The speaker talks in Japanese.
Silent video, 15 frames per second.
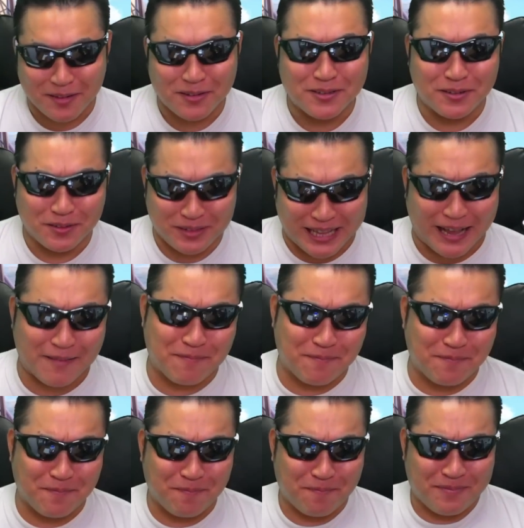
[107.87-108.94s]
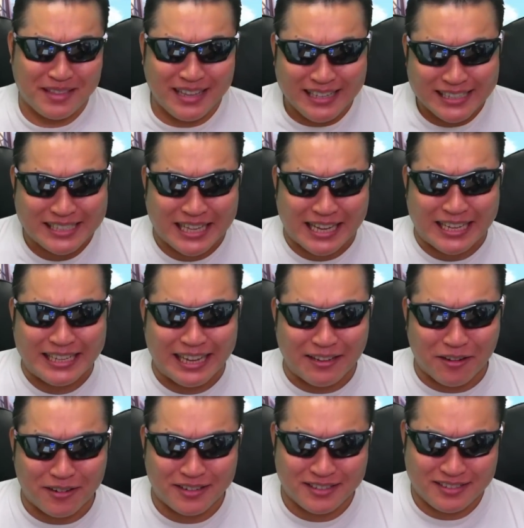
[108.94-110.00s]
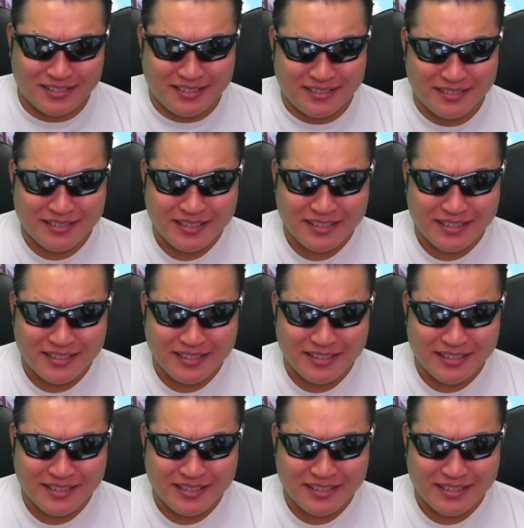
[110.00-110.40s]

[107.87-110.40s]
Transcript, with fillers: ということで、素敵な夜、